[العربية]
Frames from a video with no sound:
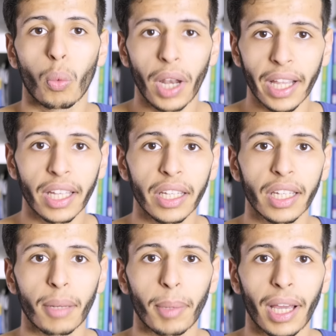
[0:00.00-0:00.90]
ولكن اللي
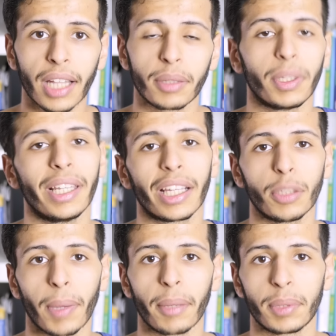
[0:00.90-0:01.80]
يقرا المقالات اللي
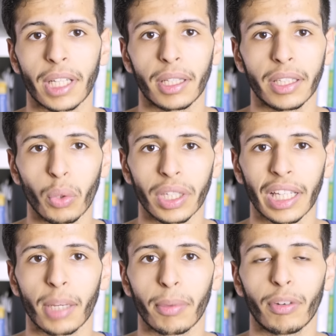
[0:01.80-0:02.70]
يكتبها انا بشكل دوري
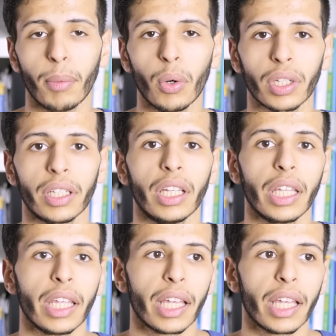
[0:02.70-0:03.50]
تقريبا في الموقع